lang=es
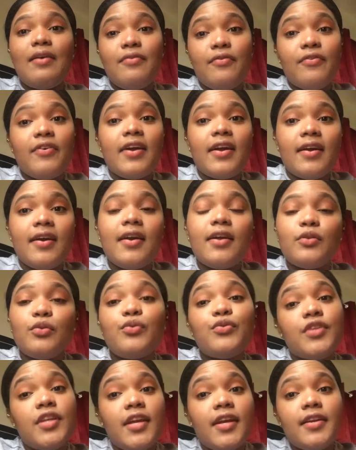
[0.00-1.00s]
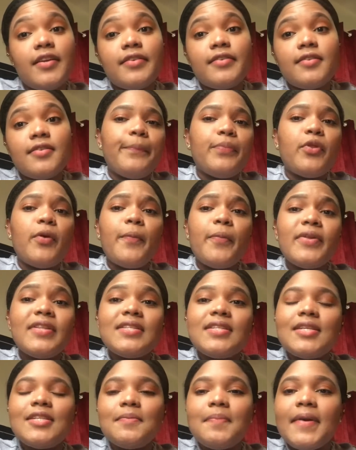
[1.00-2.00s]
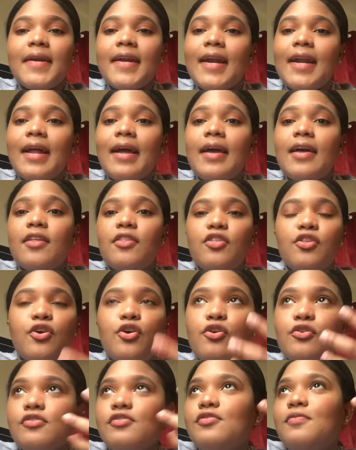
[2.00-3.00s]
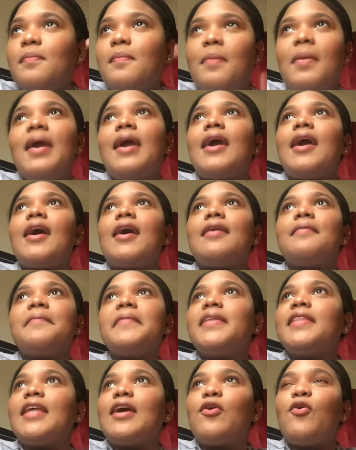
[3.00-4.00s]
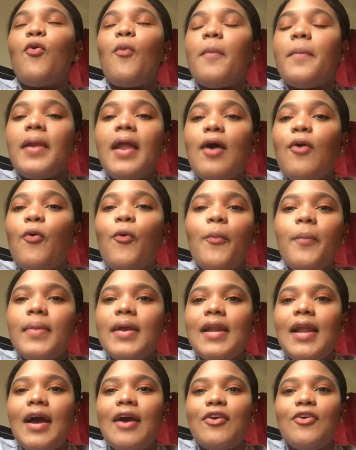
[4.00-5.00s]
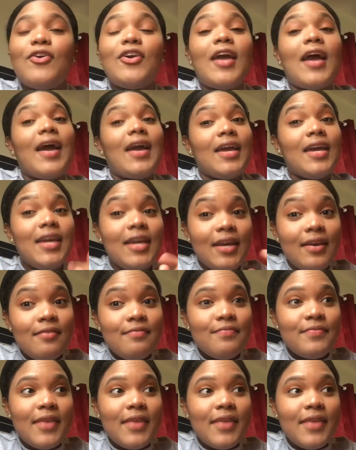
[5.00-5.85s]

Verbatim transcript: fe que tú tienes. No puedes esperar a que Dios venga y te cumpla un milagro y ahí,